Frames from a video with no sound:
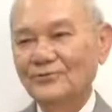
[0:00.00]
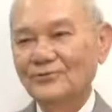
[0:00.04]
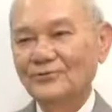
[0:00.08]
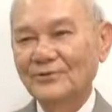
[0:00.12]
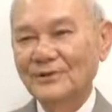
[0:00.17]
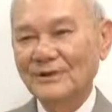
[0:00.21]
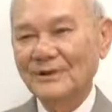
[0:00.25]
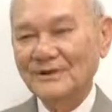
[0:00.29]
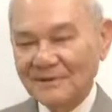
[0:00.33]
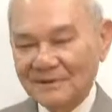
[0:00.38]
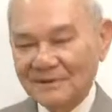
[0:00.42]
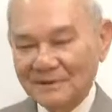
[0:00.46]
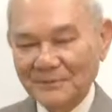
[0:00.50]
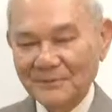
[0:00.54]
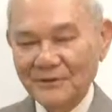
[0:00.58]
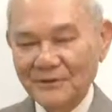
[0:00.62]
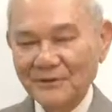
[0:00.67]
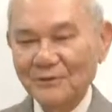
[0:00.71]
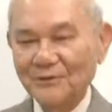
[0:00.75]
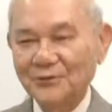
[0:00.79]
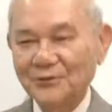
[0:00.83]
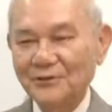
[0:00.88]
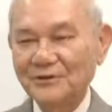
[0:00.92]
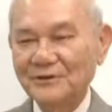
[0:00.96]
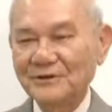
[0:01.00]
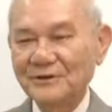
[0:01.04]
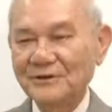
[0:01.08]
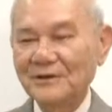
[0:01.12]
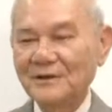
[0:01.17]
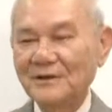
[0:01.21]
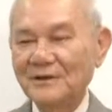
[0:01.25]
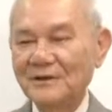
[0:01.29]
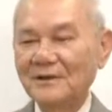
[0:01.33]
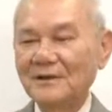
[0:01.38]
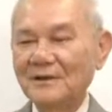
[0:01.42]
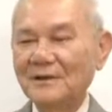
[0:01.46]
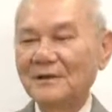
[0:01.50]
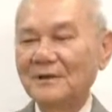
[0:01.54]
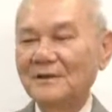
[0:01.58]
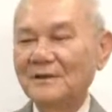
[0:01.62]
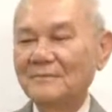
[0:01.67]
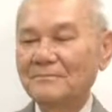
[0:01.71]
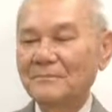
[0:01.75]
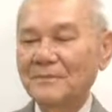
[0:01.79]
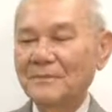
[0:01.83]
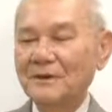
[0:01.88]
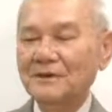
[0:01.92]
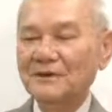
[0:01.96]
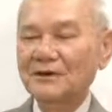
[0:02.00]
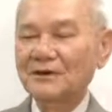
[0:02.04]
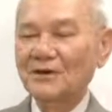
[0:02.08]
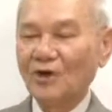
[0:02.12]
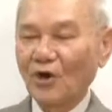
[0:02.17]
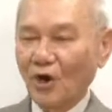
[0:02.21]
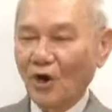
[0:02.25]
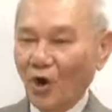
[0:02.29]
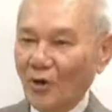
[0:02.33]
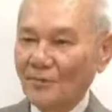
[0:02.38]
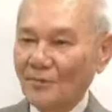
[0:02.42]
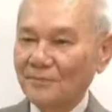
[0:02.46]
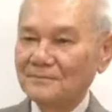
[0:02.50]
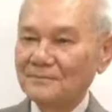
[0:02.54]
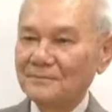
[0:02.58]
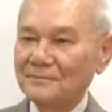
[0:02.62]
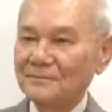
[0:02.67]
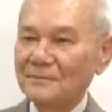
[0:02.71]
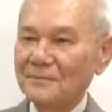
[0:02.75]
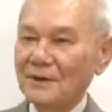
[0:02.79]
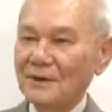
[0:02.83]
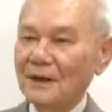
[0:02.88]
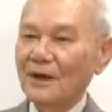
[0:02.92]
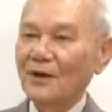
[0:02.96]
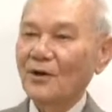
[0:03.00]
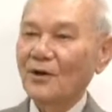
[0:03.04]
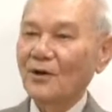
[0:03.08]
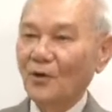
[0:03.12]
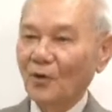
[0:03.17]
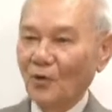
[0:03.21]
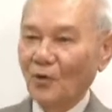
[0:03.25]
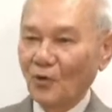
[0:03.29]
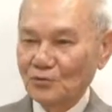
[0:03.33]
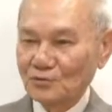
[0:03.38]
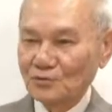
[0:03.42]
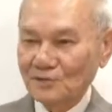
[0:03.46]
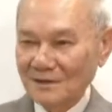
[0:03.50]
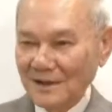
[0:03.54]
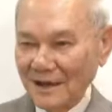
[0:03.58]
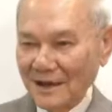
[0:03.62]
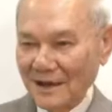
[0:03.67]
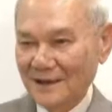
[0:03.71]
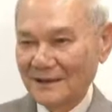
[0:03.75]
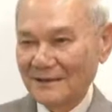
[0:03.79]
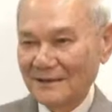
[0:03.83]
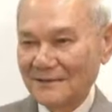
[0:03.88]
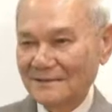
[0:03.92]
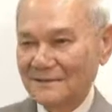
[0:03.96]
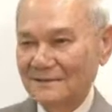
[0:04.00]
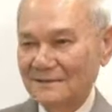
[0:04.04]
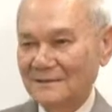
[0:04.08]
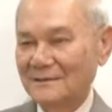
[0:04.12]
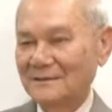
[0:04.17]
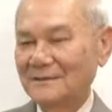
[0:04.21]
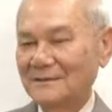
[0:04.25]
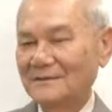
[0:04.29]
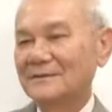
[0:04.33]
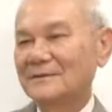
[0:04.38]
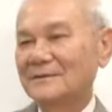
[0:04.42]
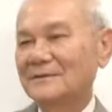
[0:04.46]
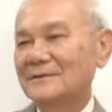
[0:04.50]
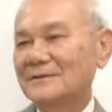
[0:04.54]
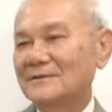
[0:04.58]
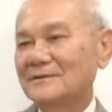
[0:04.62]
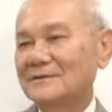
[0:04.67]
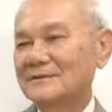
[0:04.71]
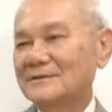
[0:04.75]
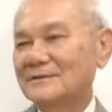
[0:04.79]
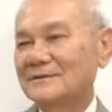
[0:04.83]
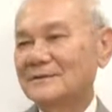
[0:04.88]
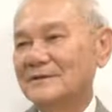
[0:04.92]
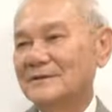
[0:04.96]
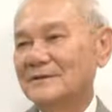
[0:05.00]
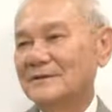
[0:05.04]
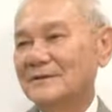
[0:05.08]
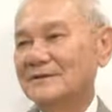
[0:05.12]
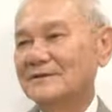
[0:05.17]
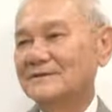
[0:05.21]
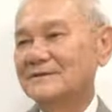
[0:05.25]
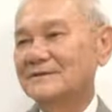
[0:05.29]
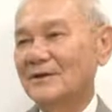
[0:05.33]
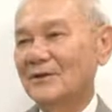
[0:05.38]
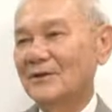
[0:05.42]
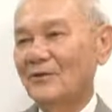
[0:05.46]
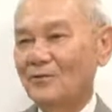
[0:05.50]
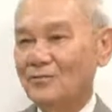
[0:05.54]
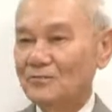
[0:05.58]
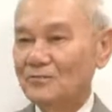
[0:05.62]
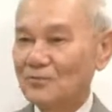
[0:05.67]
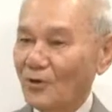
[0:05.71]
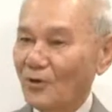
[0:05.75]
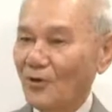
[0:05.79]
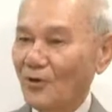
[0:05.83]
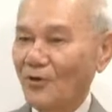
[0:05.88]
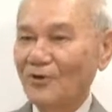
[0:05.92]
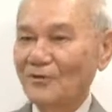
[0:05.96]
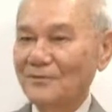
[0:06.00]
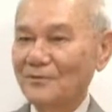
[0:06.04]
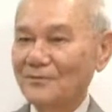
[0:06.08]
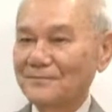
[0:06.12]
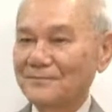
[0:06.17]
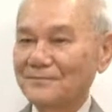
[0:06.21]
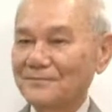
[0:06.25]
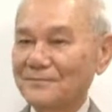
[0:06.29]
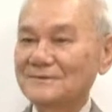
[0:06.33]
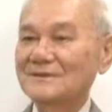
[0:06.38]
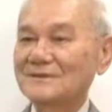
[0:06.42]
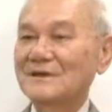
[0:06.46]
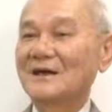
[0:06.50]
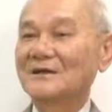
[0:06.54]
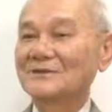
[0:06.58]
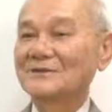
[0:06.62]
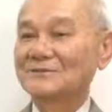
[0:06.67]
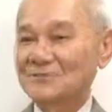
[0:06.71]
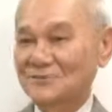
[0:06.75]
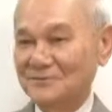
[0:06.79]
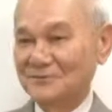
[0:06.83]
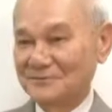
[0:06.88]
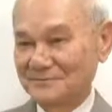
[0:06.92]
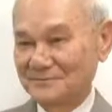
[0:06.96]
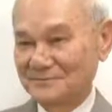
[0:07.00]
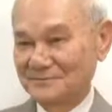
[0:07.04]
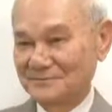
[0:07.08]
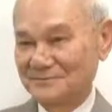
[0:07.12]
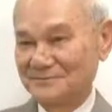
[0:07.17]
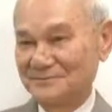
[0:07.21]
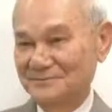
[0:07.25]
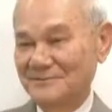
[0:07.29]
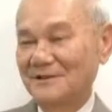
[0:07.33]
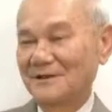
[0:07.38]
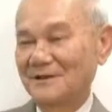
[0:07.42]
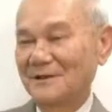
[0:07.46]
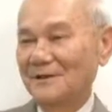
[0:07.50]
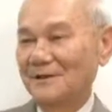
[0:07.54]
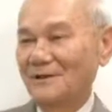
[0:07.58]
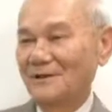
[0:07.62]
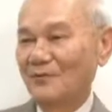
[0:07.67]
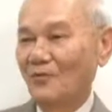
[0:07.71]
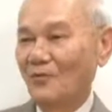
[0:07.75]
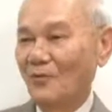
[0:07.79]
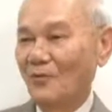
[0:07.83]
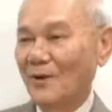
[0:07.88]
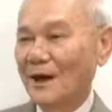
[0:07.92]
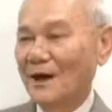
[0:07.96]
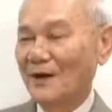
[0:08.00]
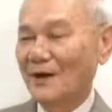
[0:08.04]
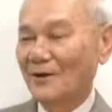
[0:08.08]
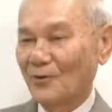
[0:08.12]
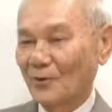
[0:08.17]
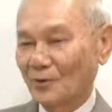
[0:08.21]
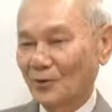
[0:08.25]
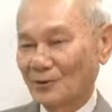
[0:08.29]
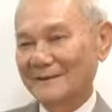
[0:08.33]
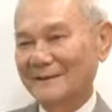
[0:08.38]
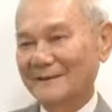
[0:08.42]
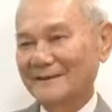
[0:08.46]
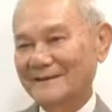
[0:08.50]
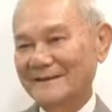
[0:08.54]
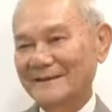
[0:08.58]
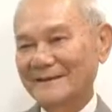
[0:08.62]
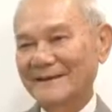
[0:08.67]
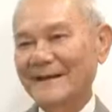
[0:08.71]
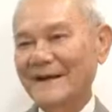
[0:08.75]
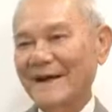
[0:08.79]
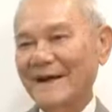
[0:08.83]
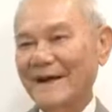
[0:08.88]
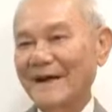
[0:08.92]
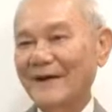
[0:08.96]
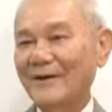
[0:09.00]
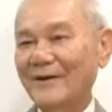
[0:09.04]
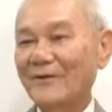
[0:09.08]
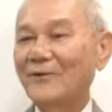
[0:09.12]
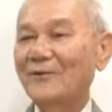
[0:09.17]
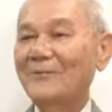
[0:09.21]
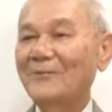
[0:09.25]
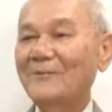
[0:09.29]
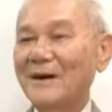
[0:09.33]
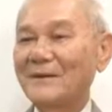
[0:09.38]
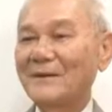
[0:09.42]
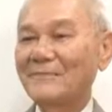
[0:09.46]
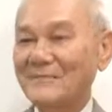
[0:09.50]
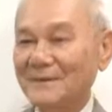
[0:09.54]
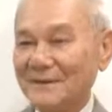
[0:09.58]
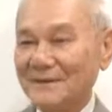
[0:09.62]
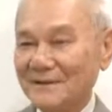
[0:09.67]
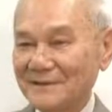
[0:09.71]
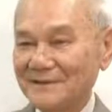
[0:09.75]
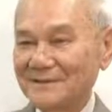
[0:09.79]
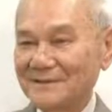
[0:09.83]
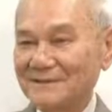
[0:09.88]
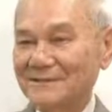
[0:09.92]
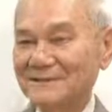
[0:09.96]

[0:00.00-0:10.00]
รัฐธรรมนูญเนี่ยเป็นกรอบและโครงสร้างที่จะคุ้มครองประชาชน วางกฎกติกาของบ้านเมือง